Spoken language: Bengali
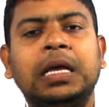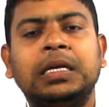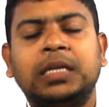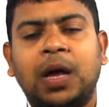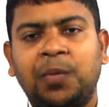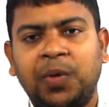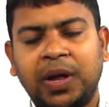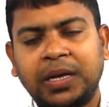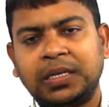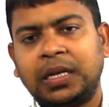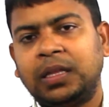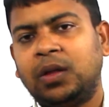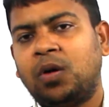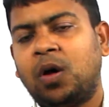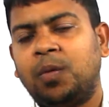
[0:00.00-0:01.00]
শামুকের
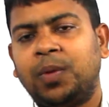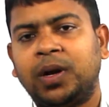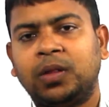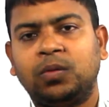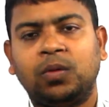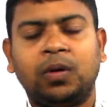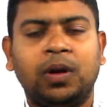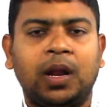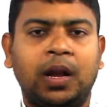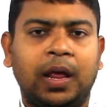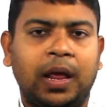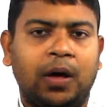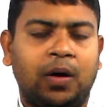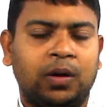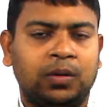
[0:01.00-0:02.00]
সাথে রহমানের তুলনার
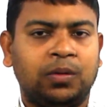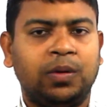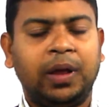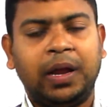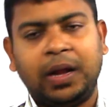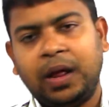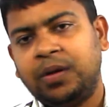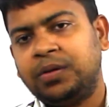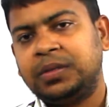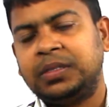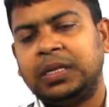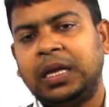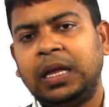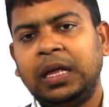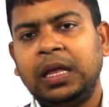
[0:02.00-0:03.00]
অর্থ এটাই
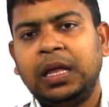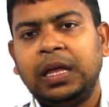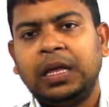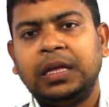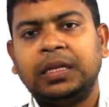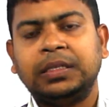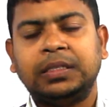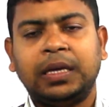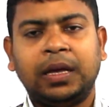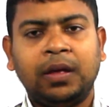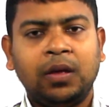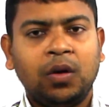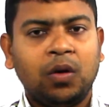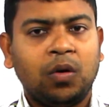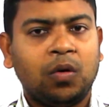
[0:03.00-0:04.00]
হচ্ছে যে
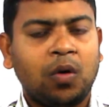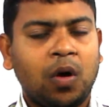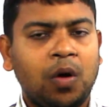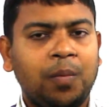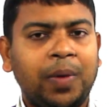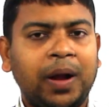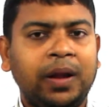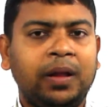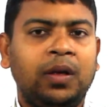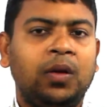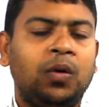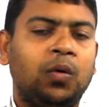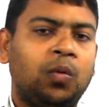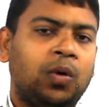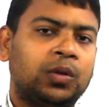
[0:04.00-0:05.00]
রহমান
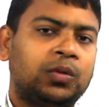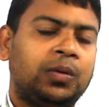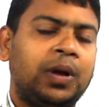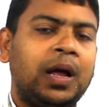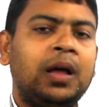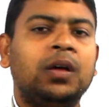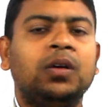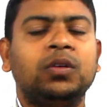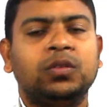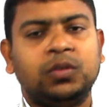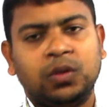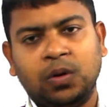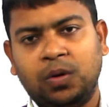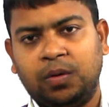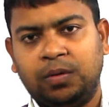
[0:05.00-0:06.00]
কতটা
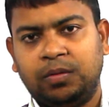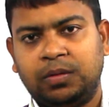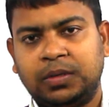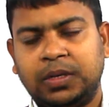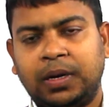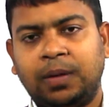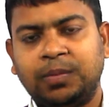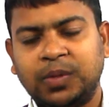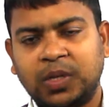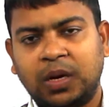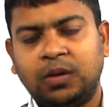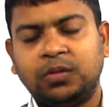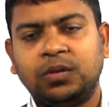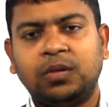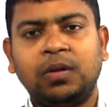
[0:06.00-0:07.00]
স্লো সেটা
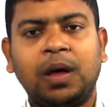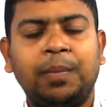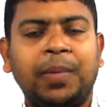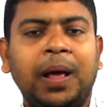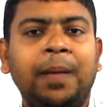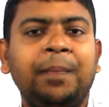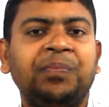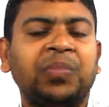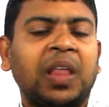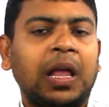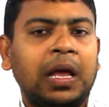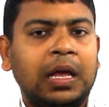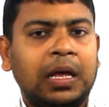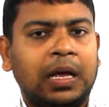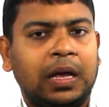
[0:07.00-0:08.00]
বোঝানোর জন্য আমরা
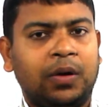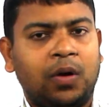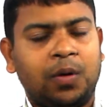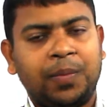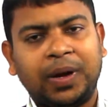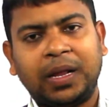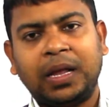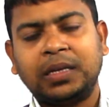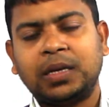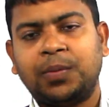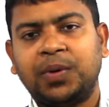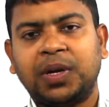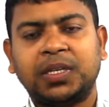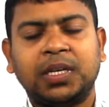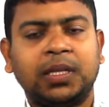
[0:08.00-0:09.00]
রহমানকে
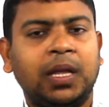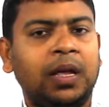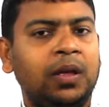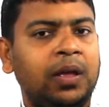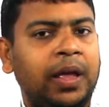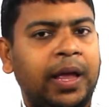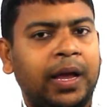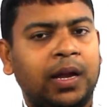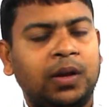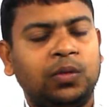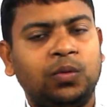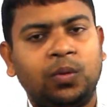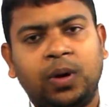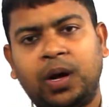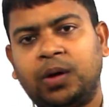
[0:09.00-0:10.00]
শামুকের সাথে এখানে
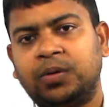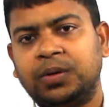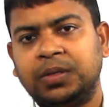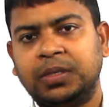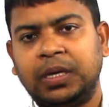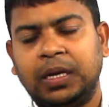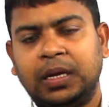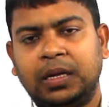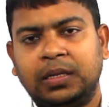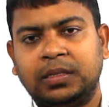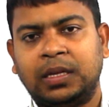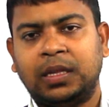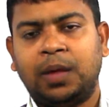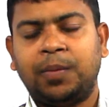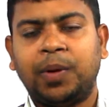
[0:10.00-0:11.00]
তুলনা করছি
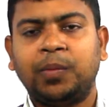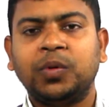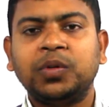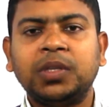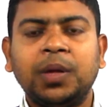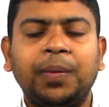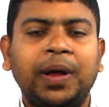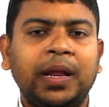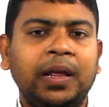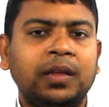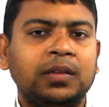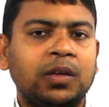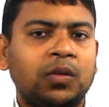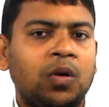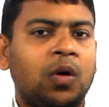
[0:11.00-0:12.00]
যাতে আমরা বুঝতে পারি
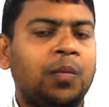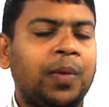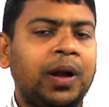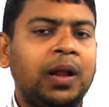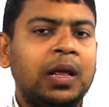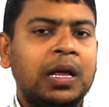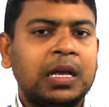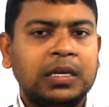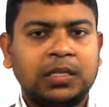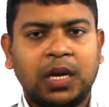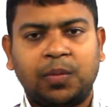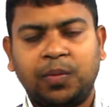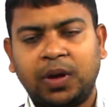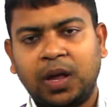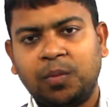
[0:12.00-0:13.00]
যে রহমান
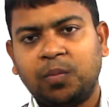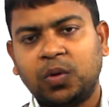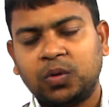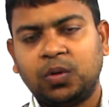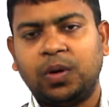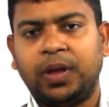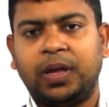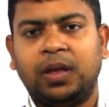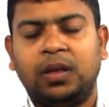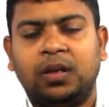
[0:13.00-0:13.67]
শামুকের মতোই